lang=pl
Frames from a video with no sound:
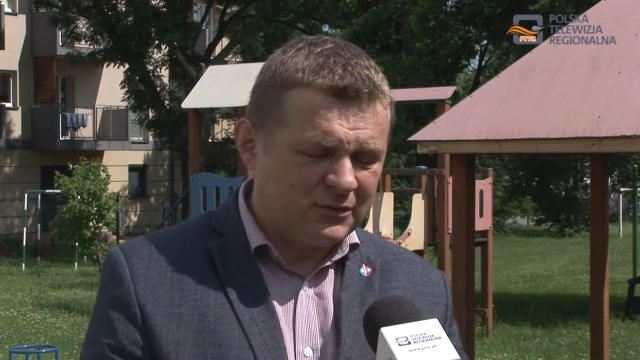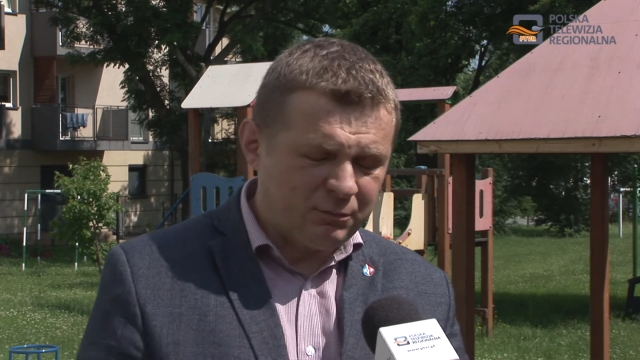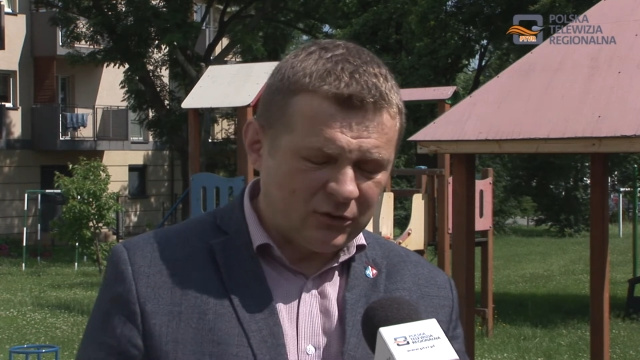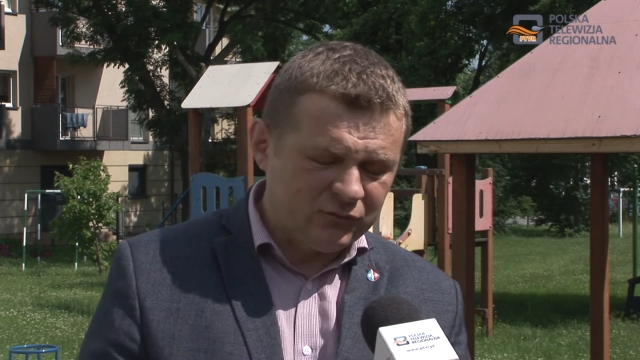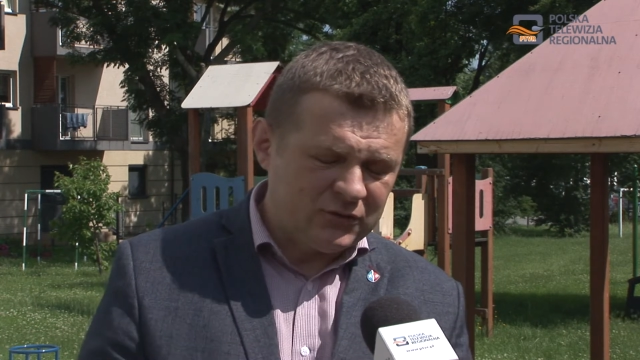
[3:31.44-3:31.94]

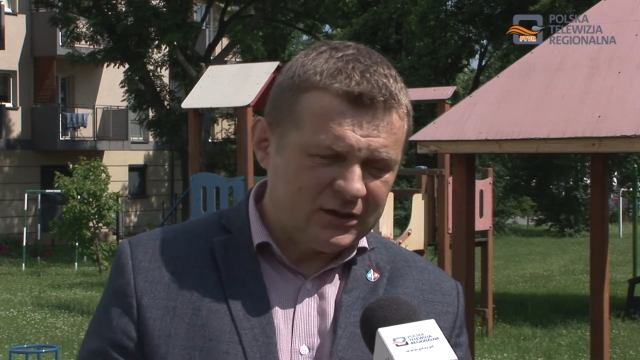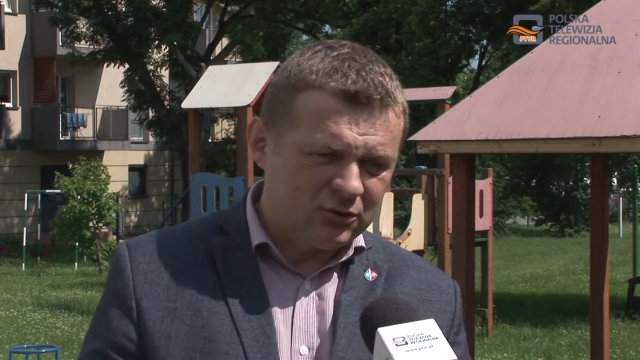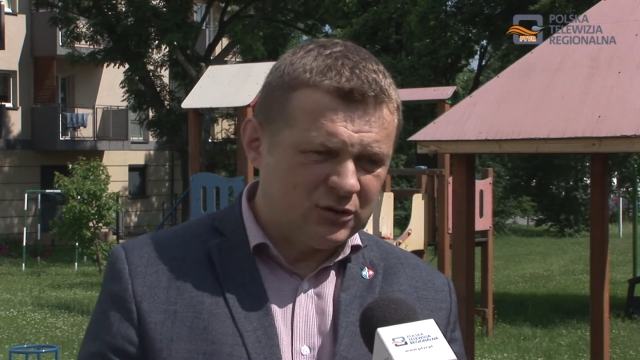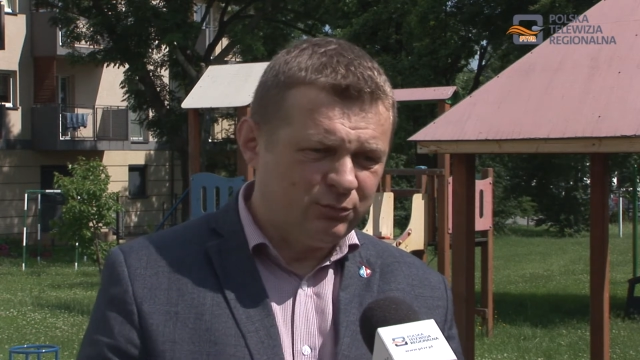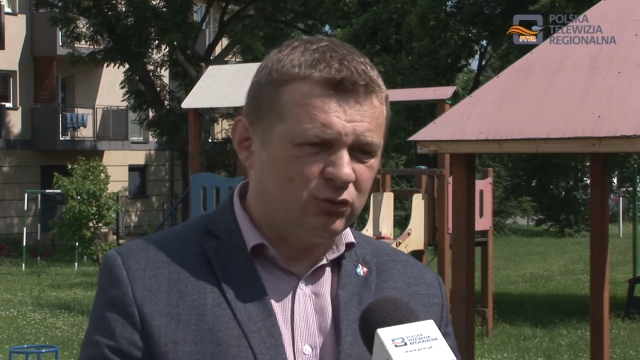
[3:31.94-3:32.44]
Placówki
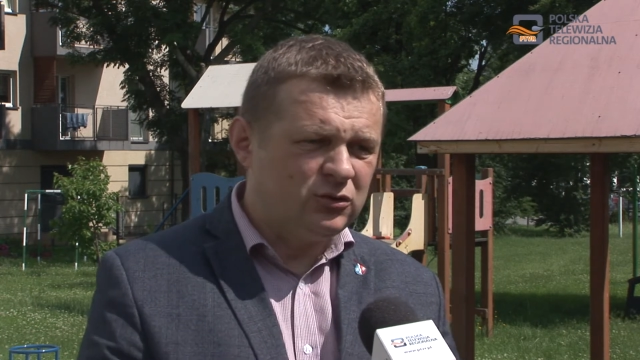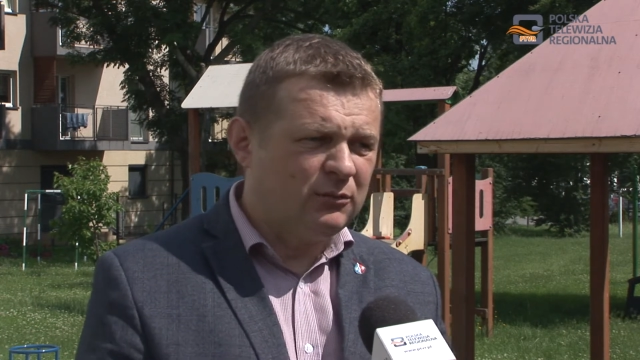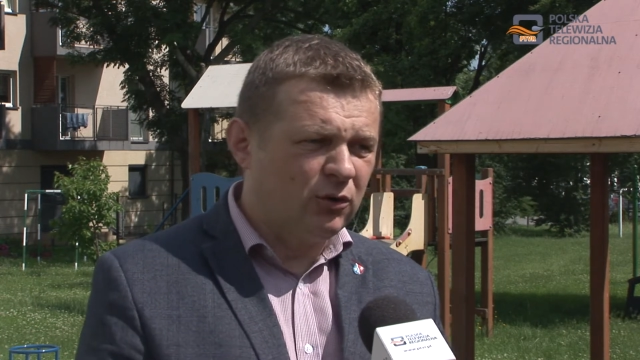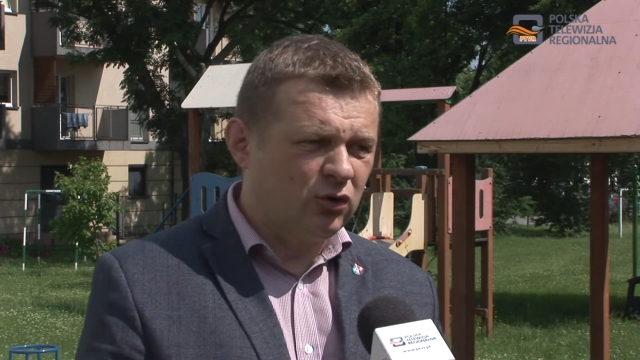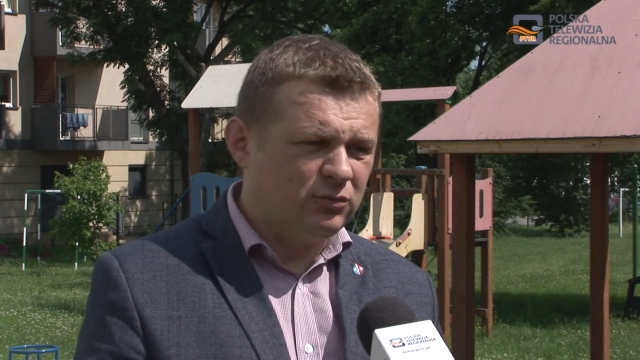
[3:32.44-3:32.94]
tego typu
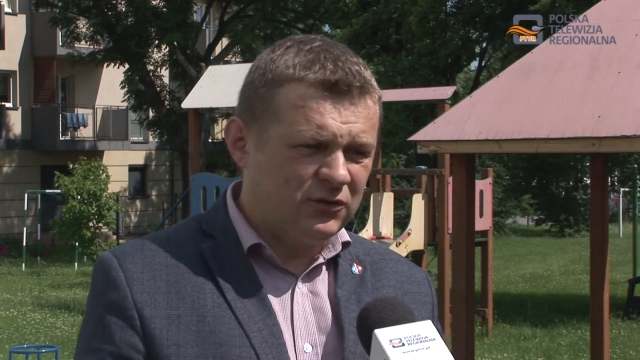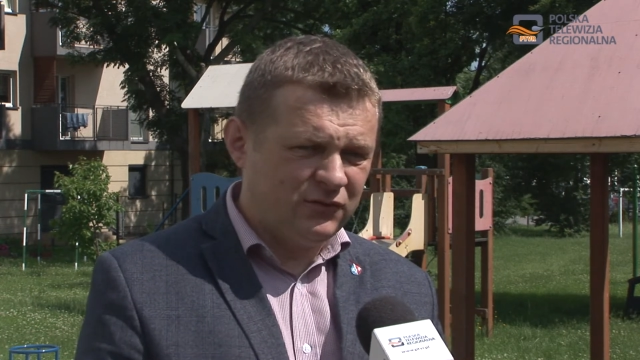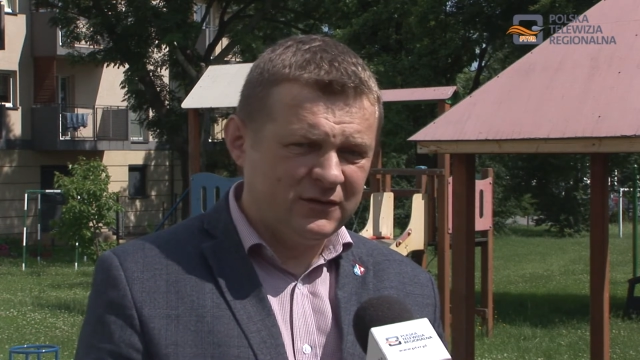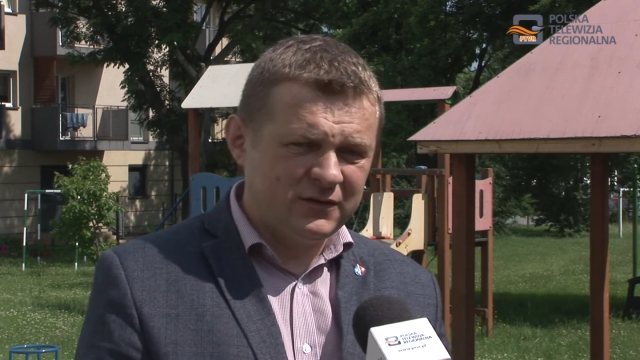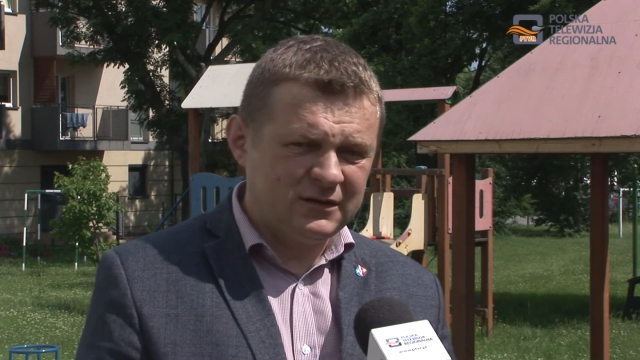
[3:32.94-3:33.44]
nie mogą mieć
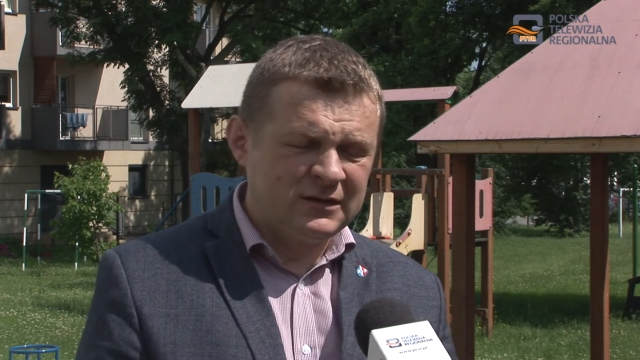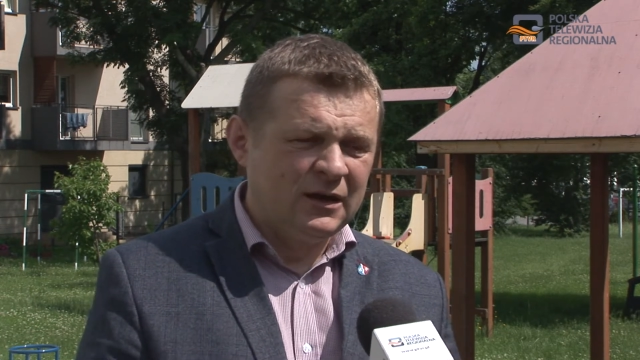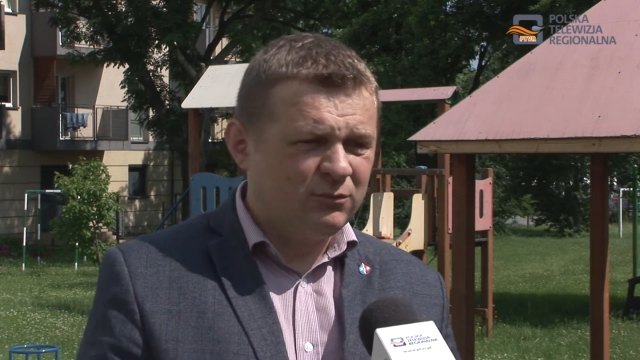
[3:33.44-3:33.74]
więcej